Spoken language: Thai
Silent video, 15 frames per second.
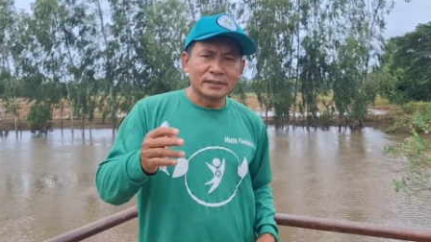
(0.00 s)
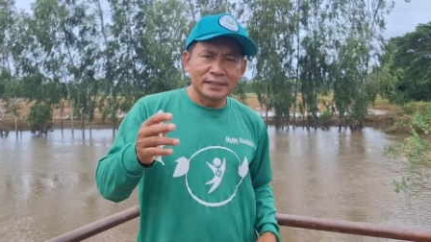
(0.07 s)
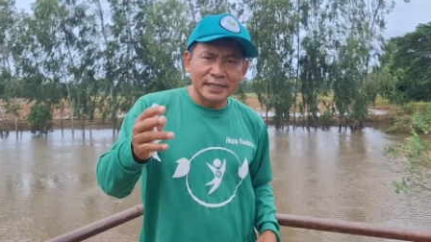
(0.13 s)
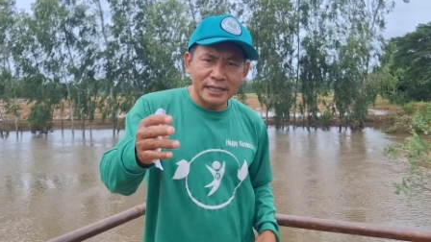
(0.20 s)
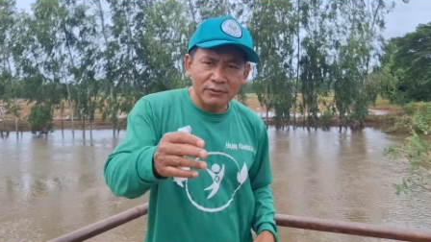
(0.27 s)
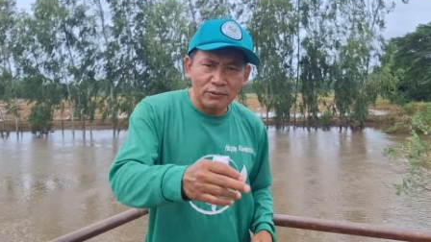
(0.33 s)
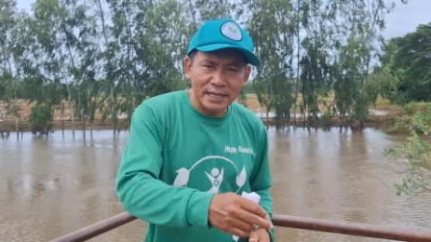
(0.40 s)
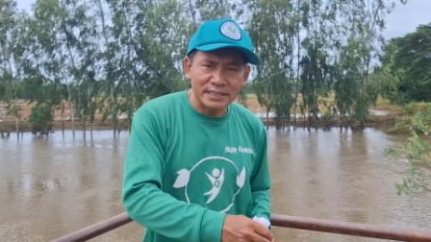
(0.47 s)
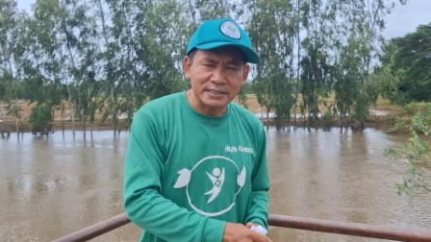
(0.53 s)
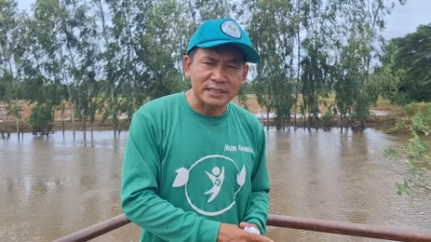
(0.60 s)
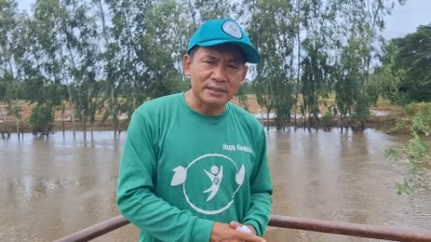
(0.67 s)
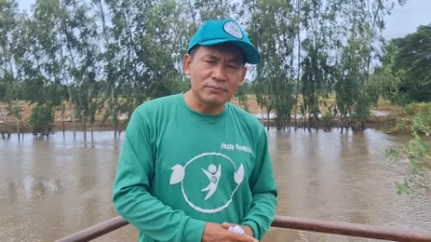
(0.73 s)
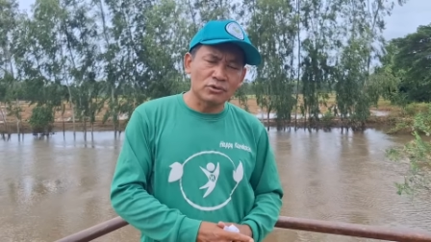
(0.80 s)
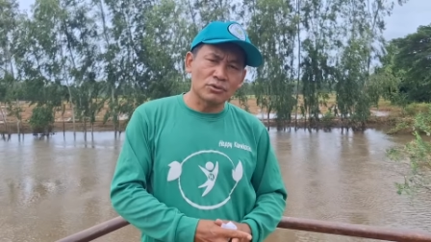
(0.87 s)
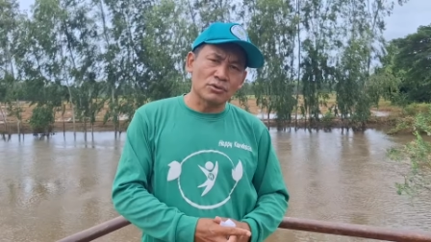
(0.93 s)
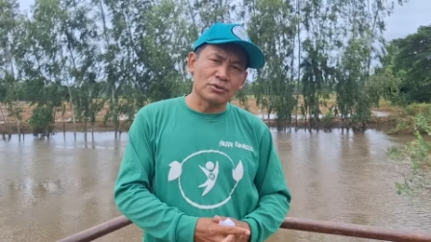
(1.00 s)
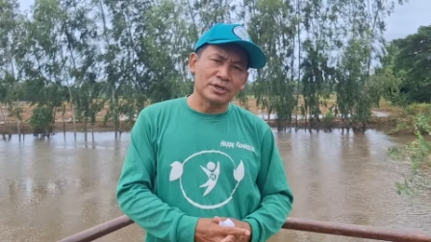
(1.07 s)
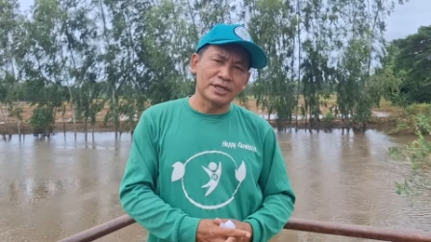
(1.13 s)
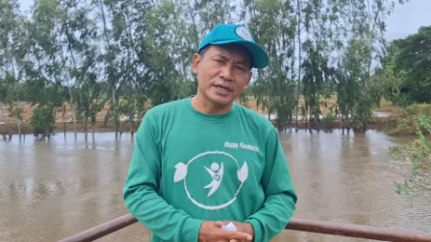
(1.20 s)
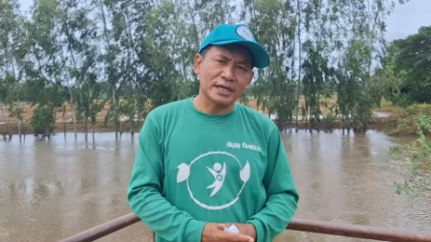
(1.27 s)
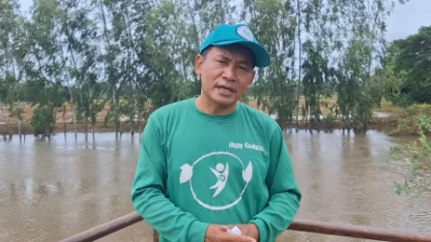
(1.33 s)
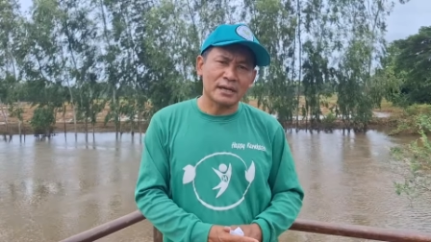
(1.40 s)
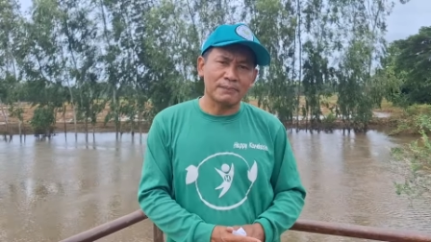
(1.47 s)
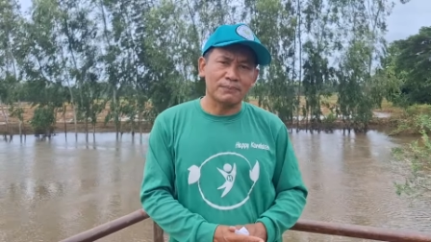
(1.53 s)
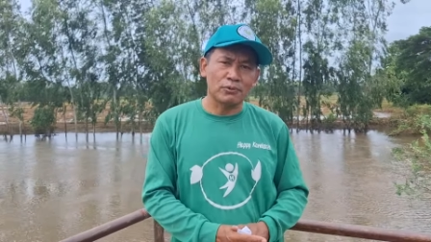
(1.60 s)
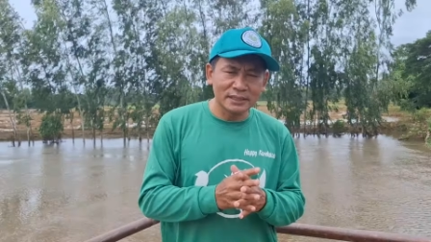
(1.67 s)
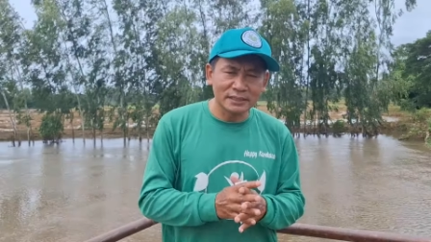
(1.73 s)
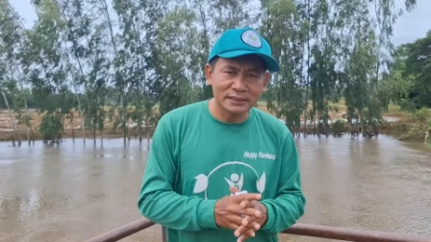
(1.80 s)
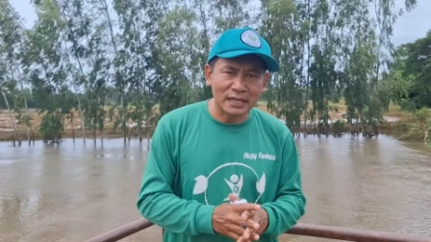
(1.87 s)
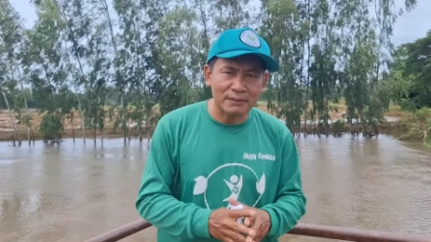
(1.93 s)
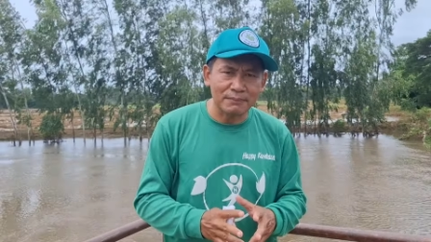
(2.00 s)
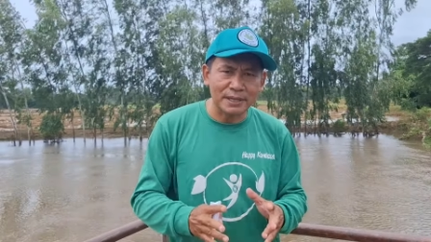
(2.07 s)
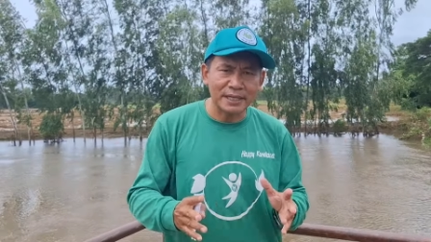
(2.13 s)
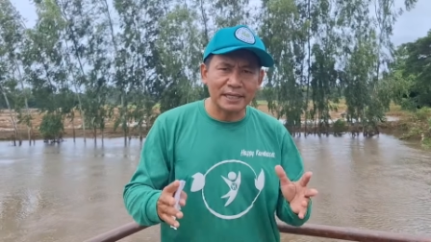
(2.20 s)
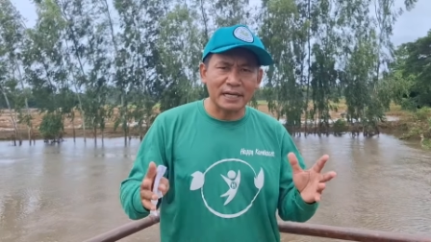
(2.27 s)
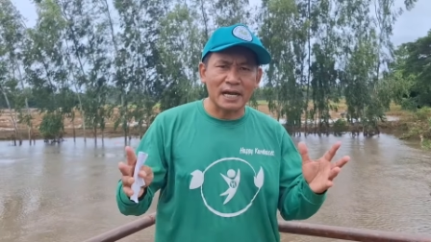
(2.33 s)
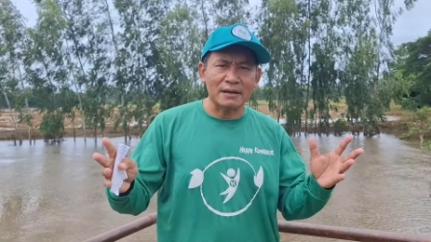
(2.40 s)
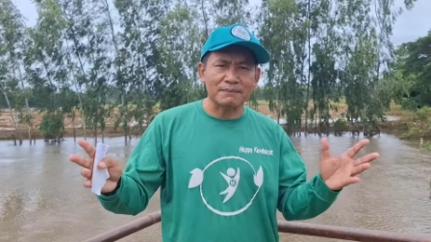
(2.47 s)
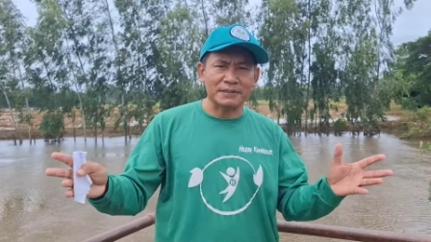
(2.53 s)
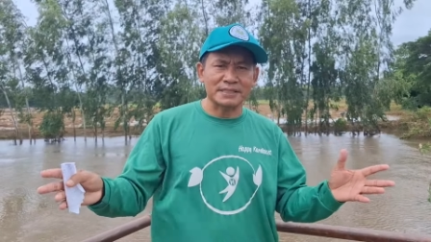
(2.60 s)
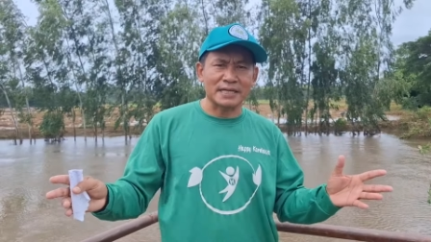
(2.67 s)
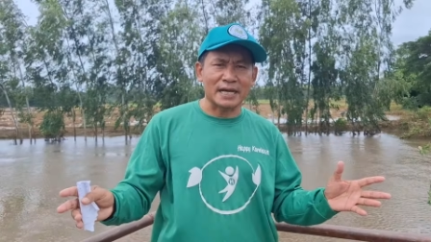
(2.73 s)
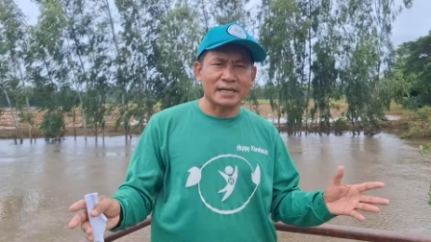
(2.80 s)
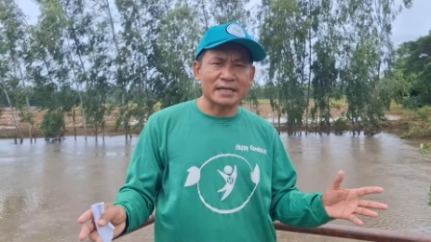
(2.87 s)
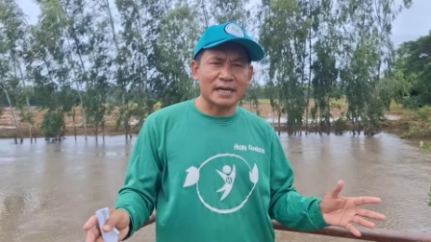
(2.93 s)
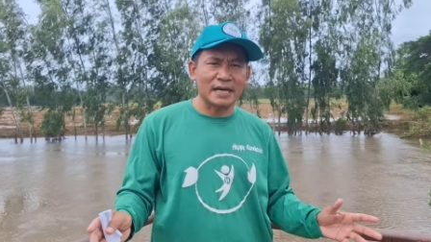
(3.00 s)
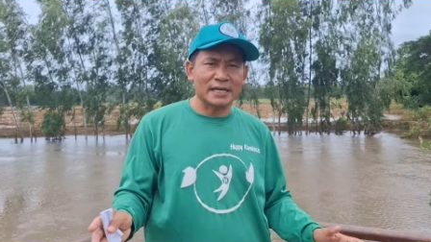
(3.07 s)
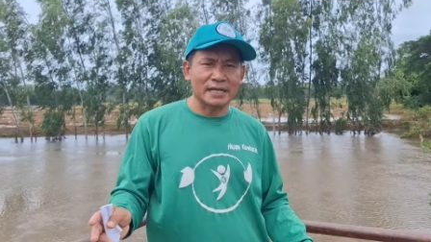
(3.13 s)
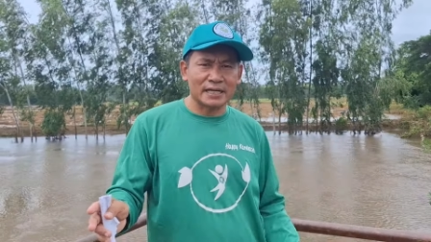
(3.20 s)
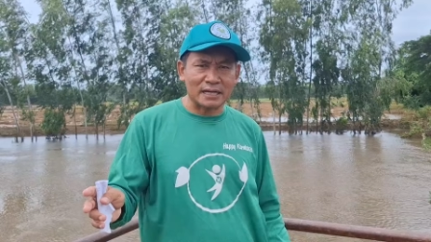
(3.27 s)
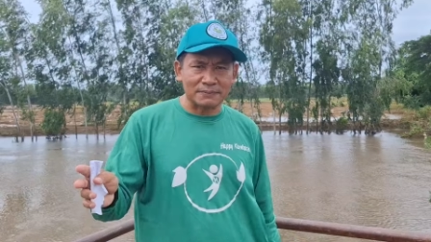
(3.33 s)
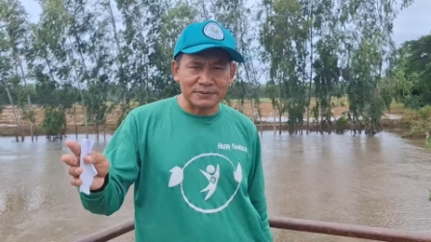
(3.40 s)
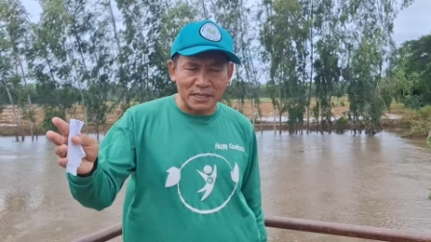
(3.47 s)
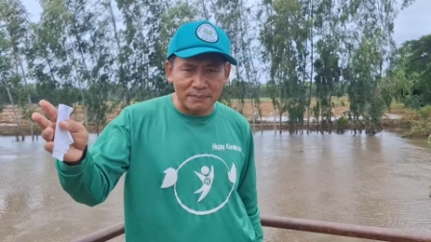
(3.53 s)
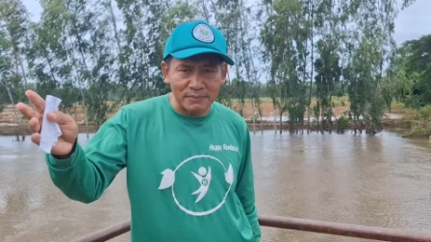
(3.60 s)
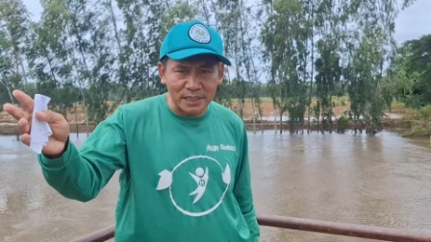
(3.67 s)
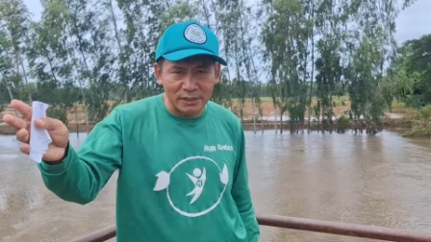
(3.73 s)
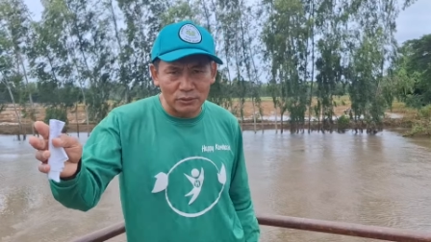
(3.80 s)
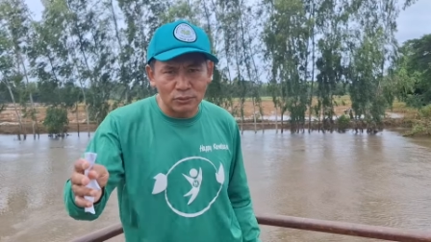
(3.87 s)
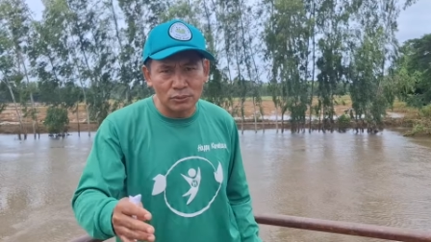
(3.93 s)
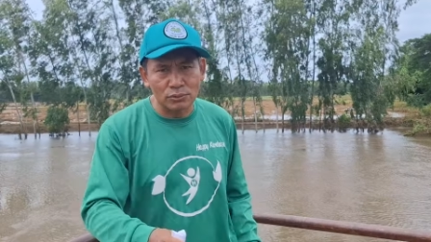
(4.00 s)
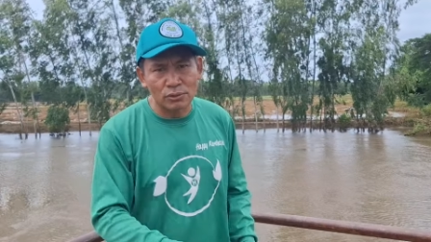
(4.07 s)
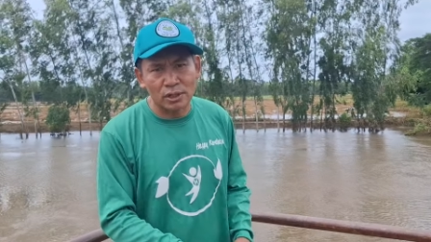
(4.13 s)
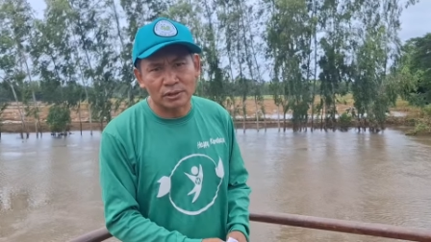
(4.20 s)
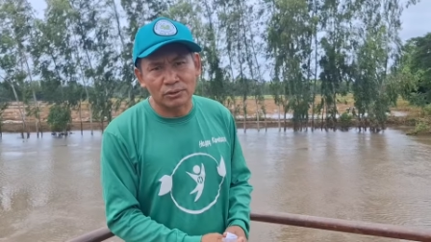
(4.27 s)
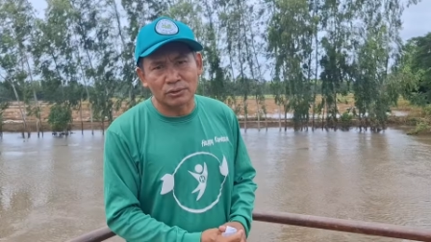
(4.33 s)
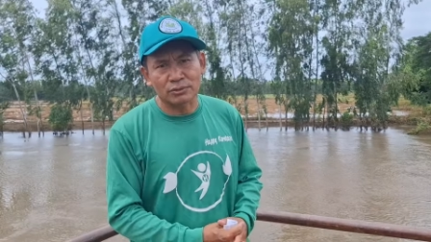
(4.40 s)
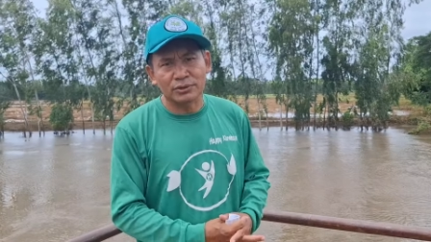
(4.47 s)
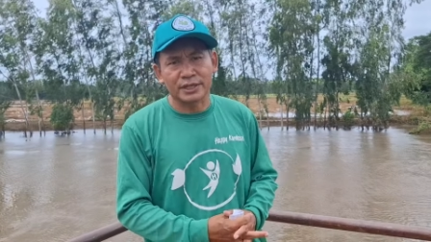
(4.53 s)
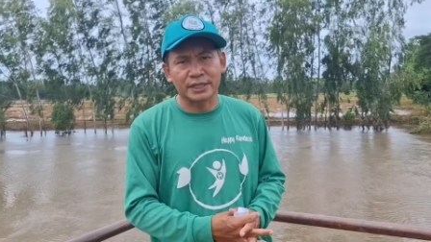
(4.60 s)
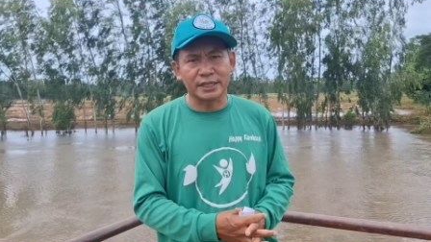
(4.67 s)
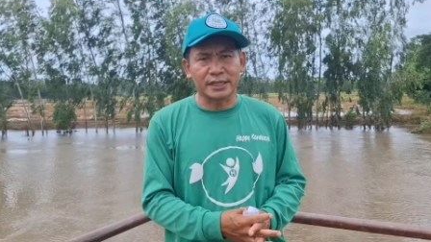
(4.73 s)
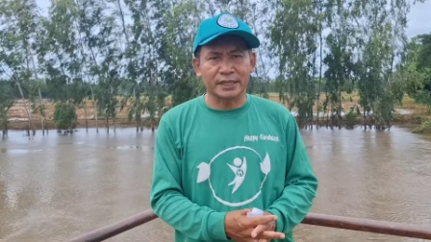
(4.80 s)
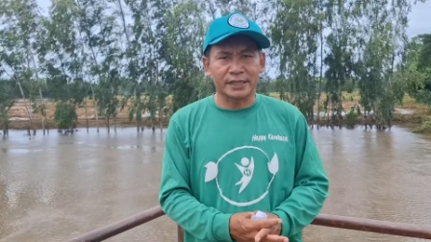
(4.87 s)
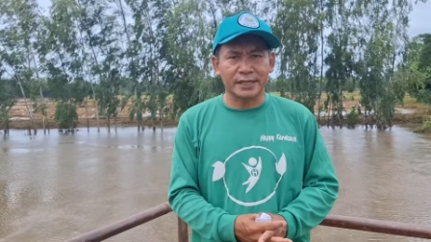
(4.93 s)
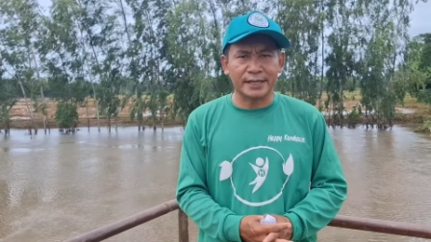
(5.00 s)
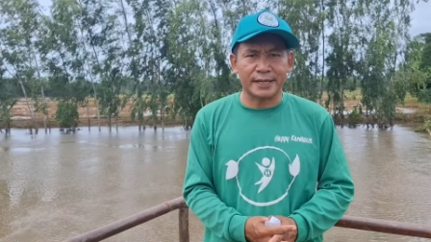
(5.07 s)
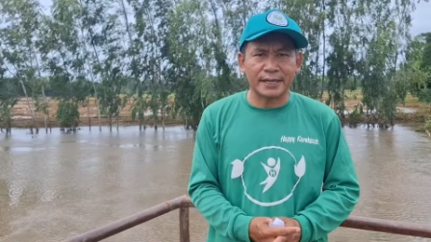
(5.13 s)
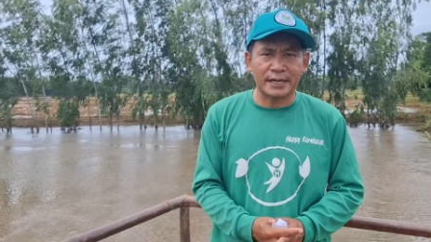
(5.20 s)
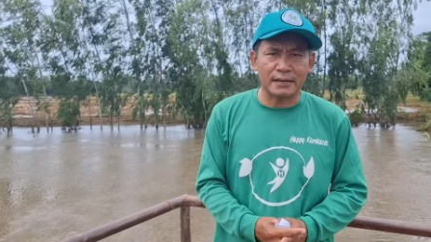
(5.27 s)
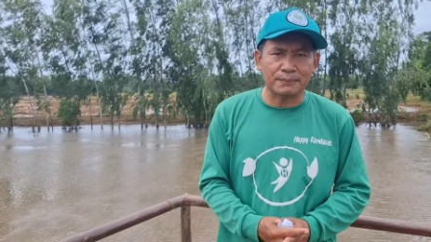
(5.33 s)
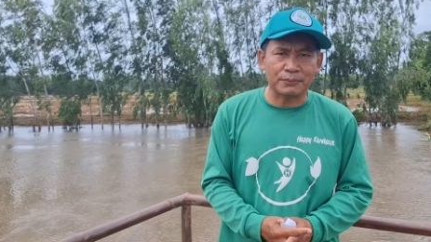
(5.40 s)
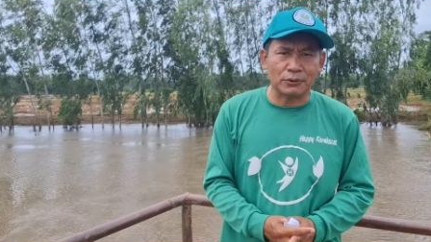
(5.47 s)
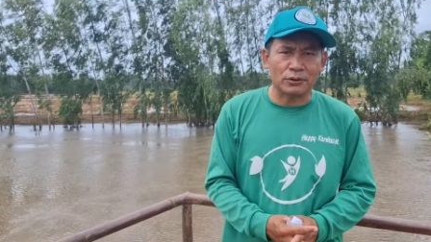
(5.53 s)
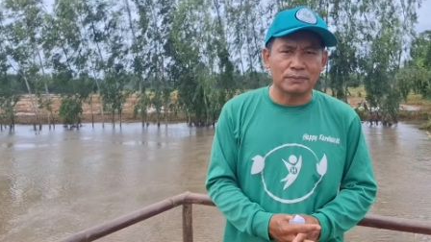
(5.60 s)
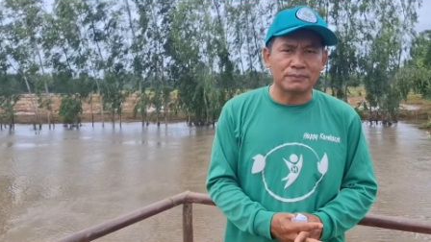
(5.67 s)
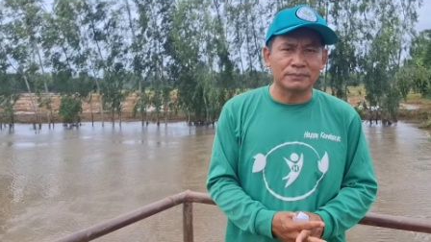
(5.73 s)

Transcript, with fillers: เรวัตสีมงคลนะครับคุณทำให้การประสานงานนะครับสำเร็จรุ่ร่วงลงได้ดีนะครับผม